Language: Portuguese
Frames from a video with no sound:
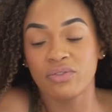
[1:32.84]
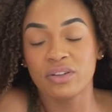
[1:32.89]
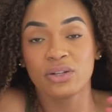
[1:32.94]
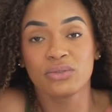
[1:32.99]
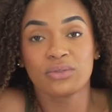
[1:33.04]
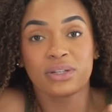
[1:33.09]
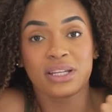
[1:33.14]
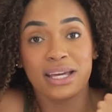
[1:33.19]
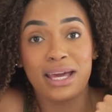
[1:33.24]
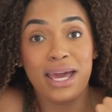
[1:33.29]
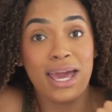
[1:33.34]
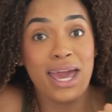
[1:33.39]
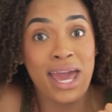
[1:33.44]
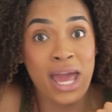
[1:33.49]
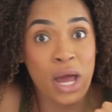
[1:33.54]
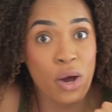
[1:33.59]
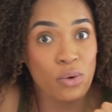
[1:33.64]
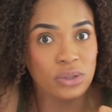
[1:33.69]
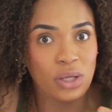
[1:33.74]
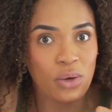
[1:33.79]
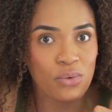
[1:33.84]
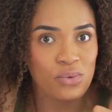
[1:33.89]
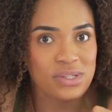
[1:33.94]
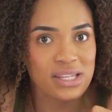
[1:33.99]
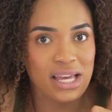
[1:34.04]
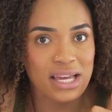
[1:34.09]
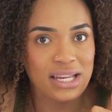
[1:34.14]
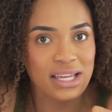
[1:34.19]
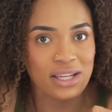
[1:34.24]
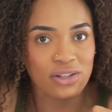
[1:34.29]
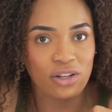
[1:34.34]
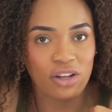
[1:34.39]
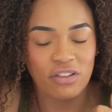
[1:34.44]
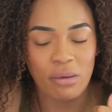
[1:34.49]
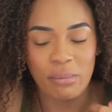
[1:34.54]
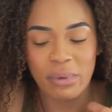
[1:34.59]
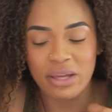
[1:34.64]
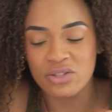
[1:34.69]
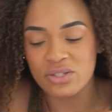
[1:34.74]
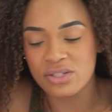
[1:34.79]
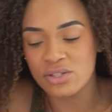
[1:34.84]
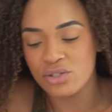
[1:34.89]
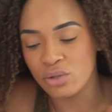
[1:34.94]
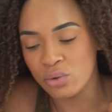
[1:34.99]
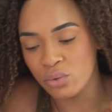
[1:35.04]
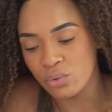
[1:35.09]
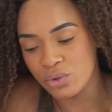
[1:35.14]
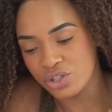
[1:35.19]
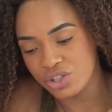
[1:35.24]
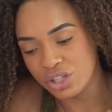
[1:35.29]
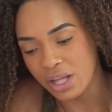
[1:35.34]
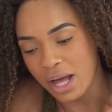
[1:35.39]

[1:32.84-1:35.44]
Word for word: falando que eu não usaria novamente esses looks,